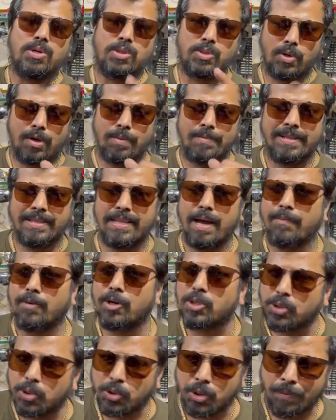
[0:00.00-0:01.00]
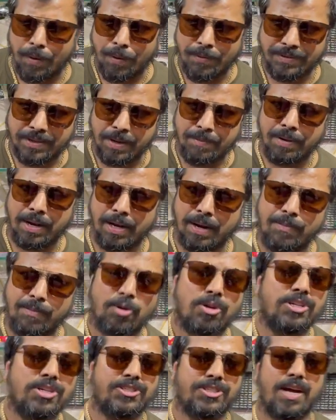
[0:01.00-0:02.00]
जो कि मिलता है आपको यूट्यूब पर भी सेम मिलेगा
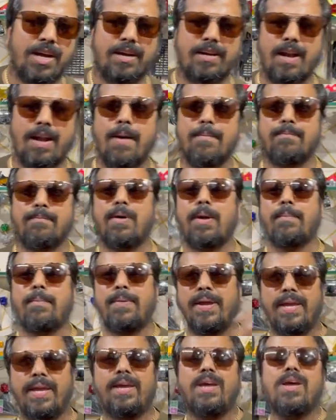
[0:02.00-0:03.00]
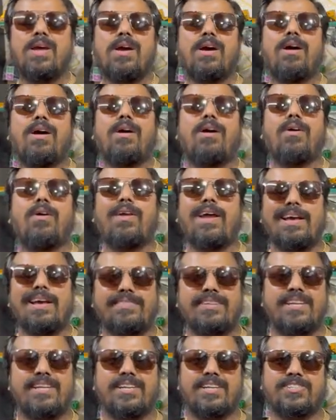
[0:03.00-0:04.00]
आपको इंस्टाग्राम पर भी और
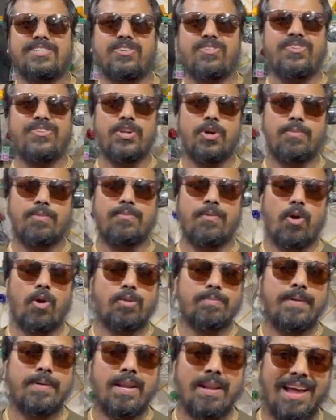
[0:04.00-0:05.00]
ऐसे इंटरेस्टिंग वीडियो ब्लॉग्स मैं